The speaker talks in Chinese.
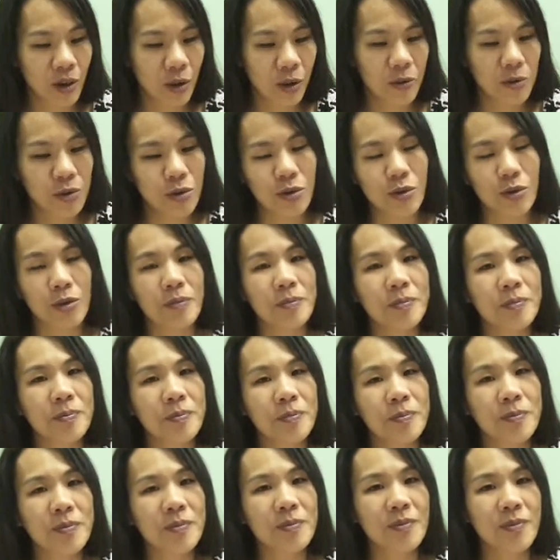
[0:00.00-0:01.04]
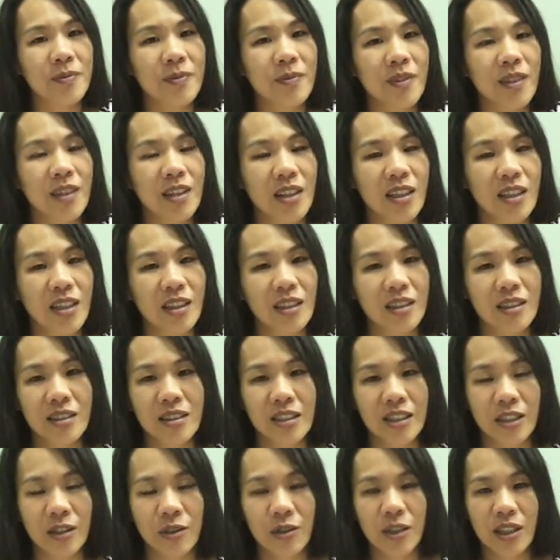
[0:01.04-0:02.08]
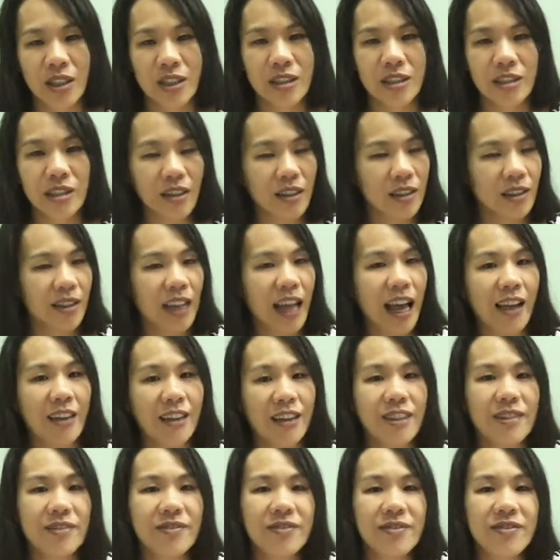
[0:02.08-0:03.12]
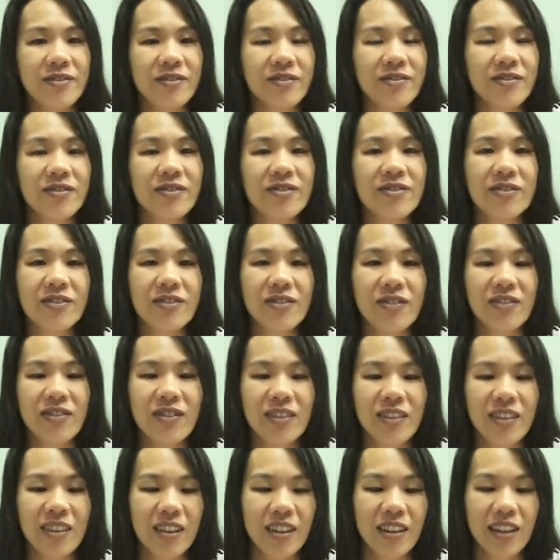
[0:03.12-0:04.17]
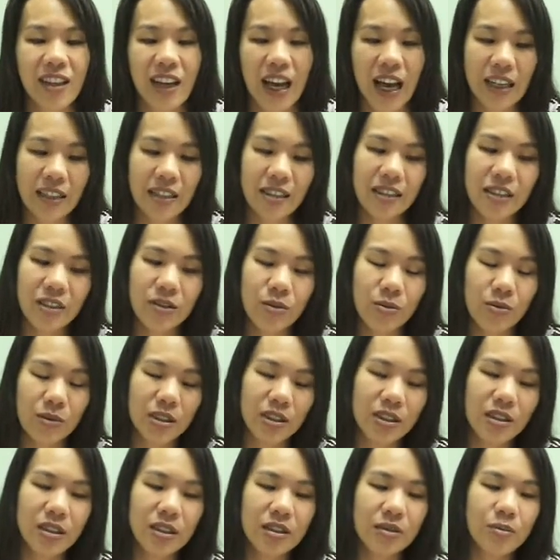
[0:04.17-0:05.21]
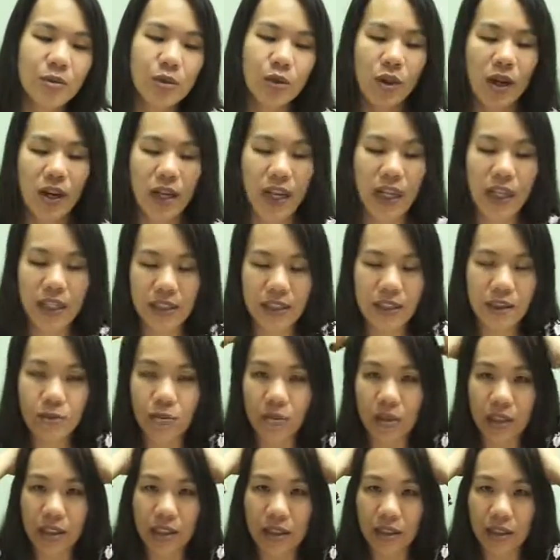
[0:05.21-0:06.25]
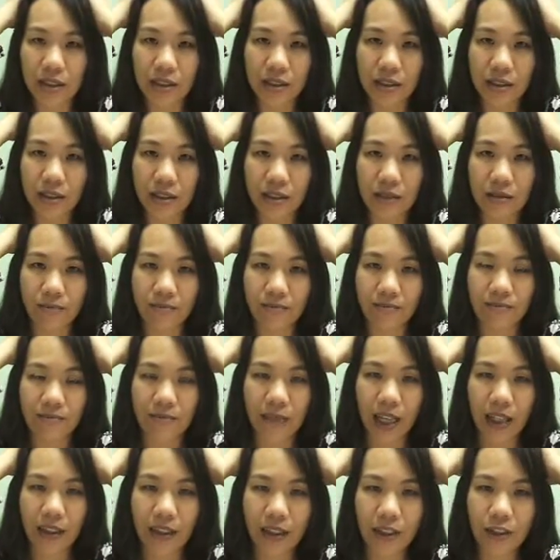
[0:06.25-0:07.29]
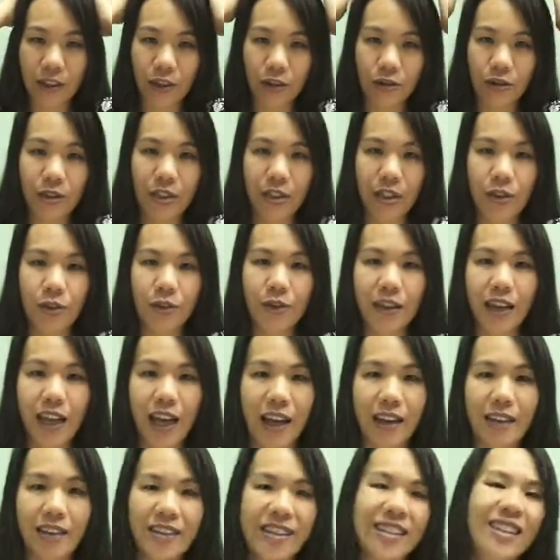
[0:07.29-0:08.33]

工作？体会神的大能，还是我们只是不断累积我们圣经知识？嗯，好像头越长越大，